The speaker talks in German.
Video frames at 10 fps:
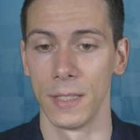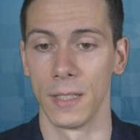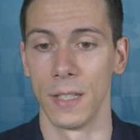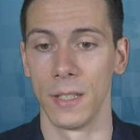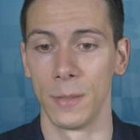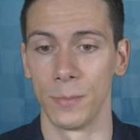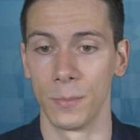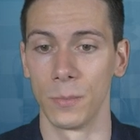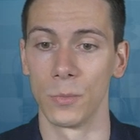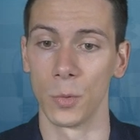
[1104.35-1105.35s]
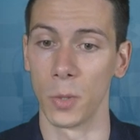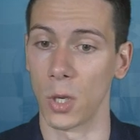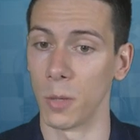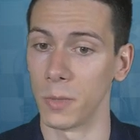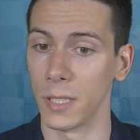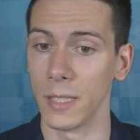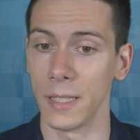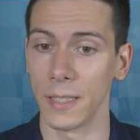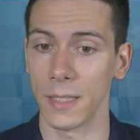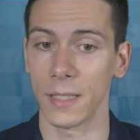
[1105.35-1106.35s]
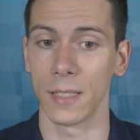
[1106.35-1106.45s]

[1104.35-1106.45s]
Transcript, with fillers: Ähm, du bekommst den D6,